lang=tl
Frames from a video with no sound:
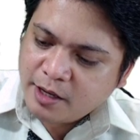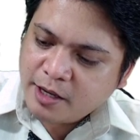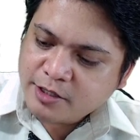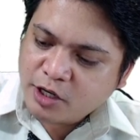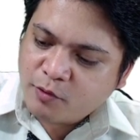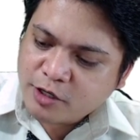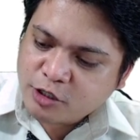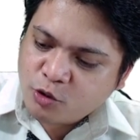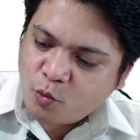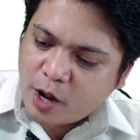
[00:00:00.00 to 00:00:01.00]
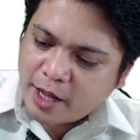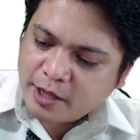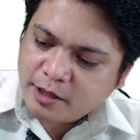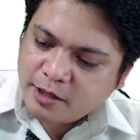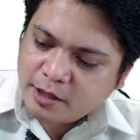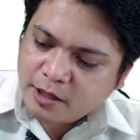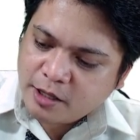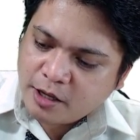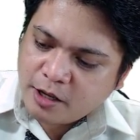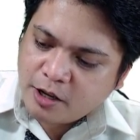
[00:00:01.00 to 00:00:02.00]
is equals to 1
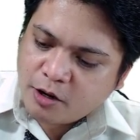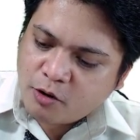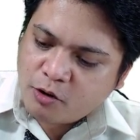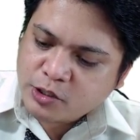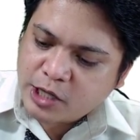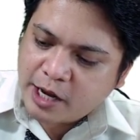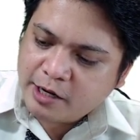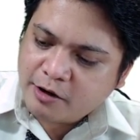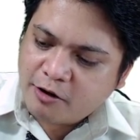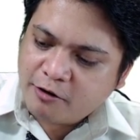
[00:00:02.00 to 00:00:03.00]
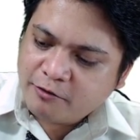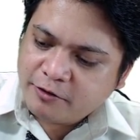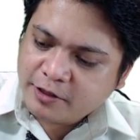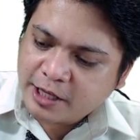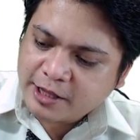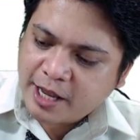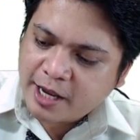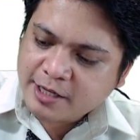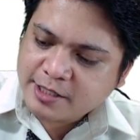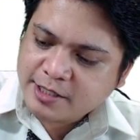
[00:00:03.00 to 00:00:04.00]
cosine of theta
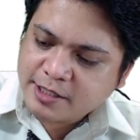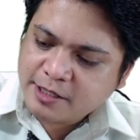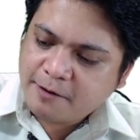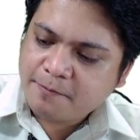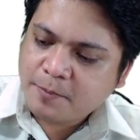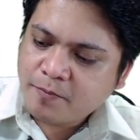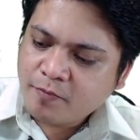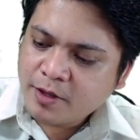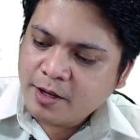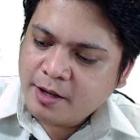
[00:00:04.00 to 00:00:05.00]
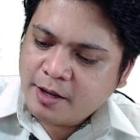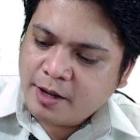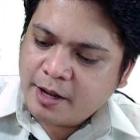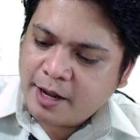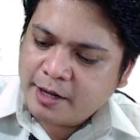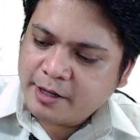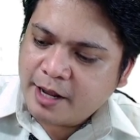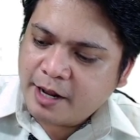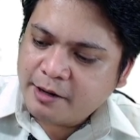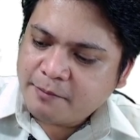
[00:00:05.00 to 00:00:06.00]
x. And
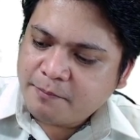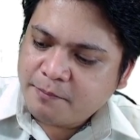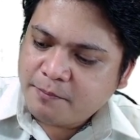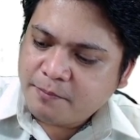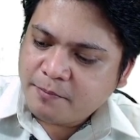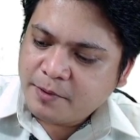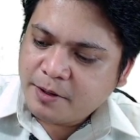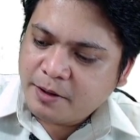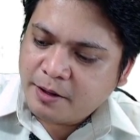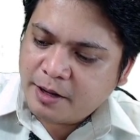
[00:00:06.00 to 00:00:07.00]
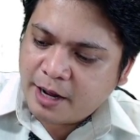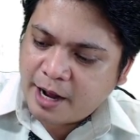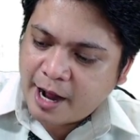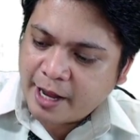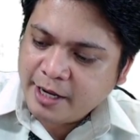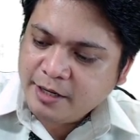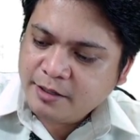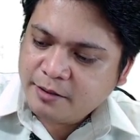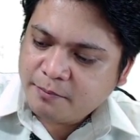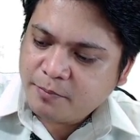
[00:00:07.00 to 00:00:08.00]
then, I
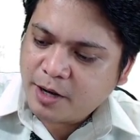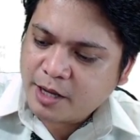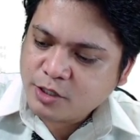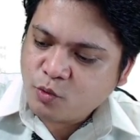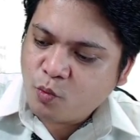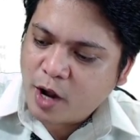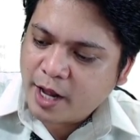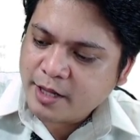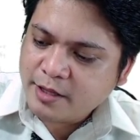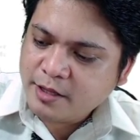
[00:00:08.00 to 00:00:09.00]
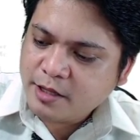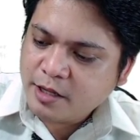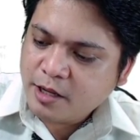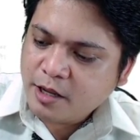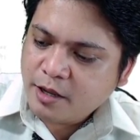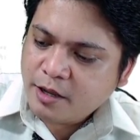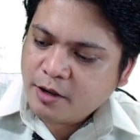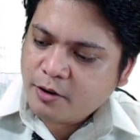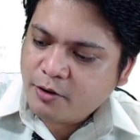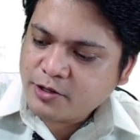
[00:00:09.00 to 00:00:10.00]
plus 1
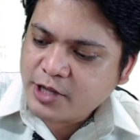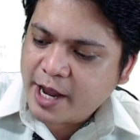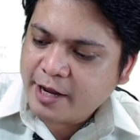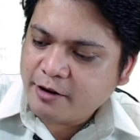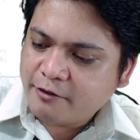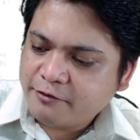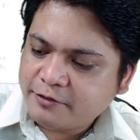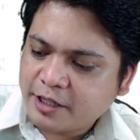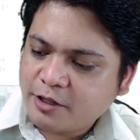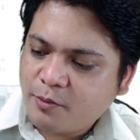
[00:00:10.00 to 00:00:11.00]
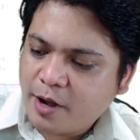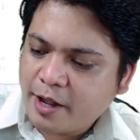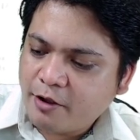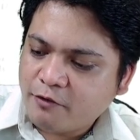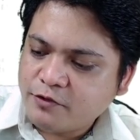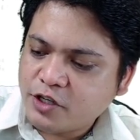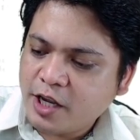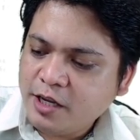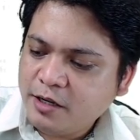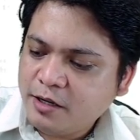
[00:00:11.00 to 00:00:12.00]
cosine of theta y of j